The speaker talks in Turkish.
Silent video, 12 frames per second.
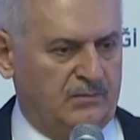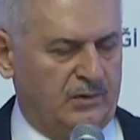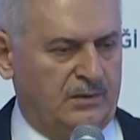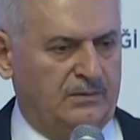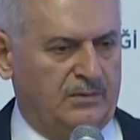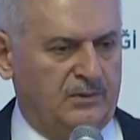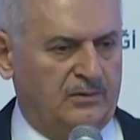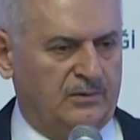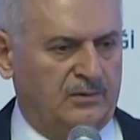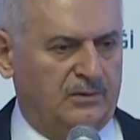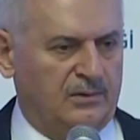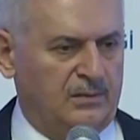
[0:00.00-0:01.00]
böyle bir
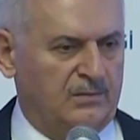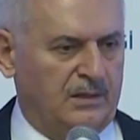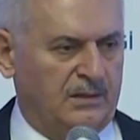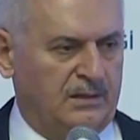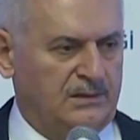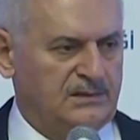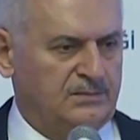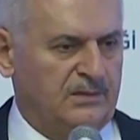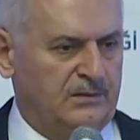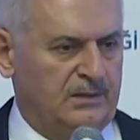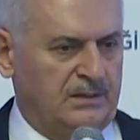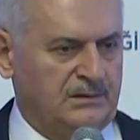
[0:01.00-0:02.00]
hukuki
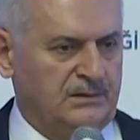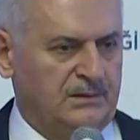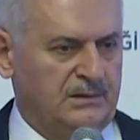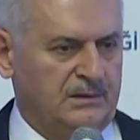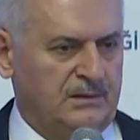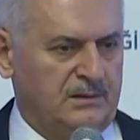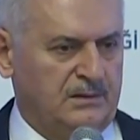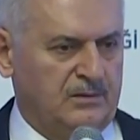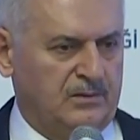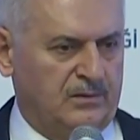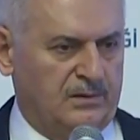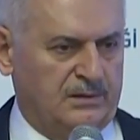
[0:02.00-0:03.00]
mekanizma var.
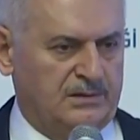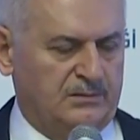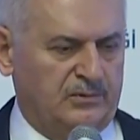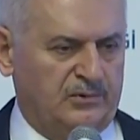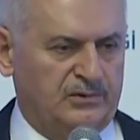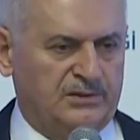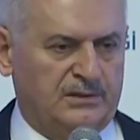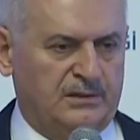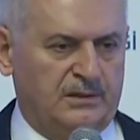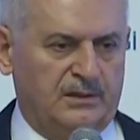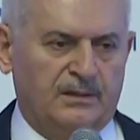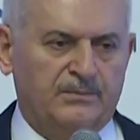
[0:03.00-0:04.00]
Orası bu
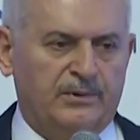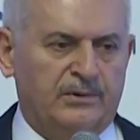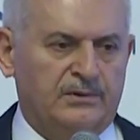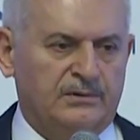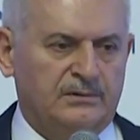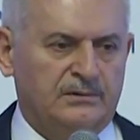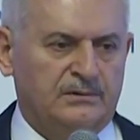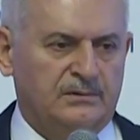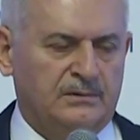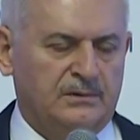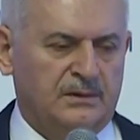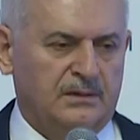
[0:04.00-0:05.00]
işleri yapıyor.
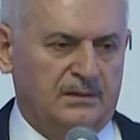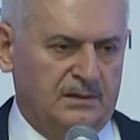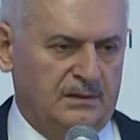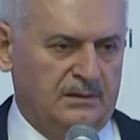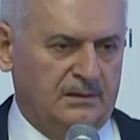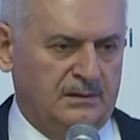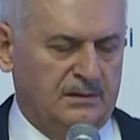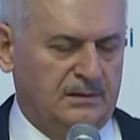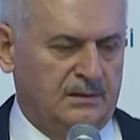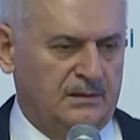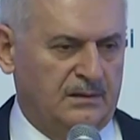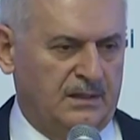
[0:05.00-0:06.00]
Gidin
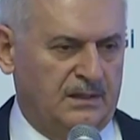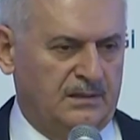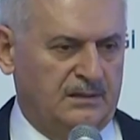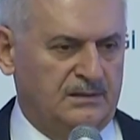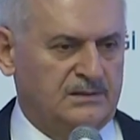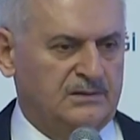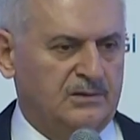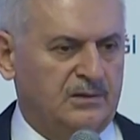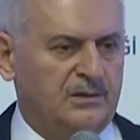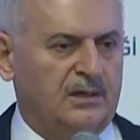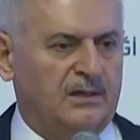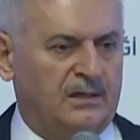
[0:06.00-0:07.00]
derdinizi
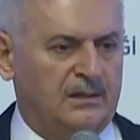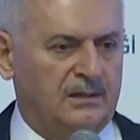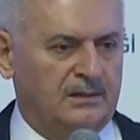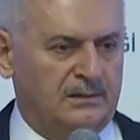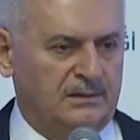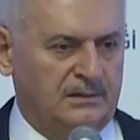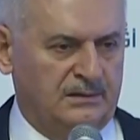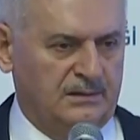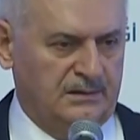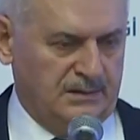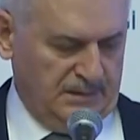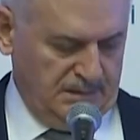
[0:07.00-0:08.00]
oraya anlatın
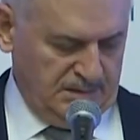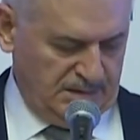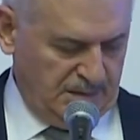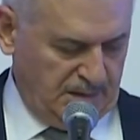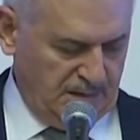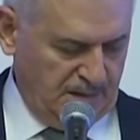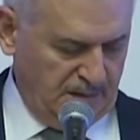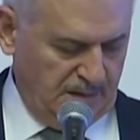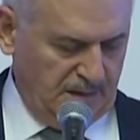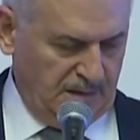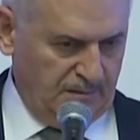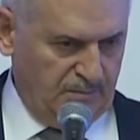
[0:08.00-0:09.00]

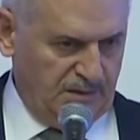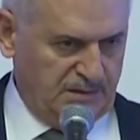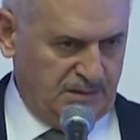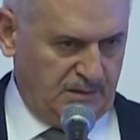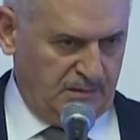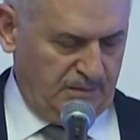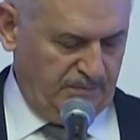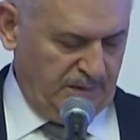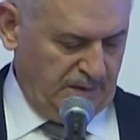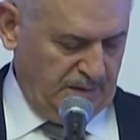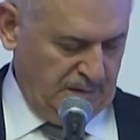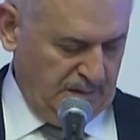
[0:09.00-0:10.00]
şeklinde bir
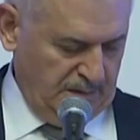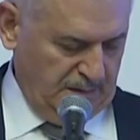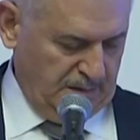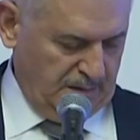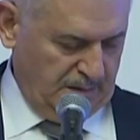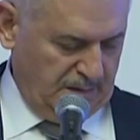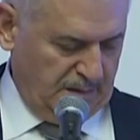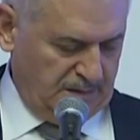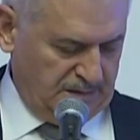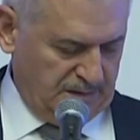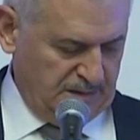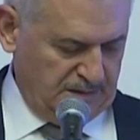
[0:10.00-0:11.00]
cevapla
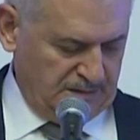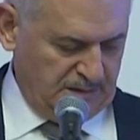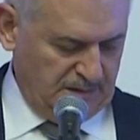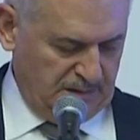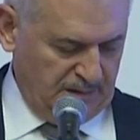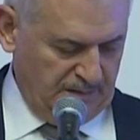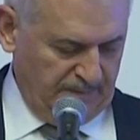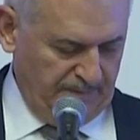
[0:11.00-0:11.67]
karşılaştılar.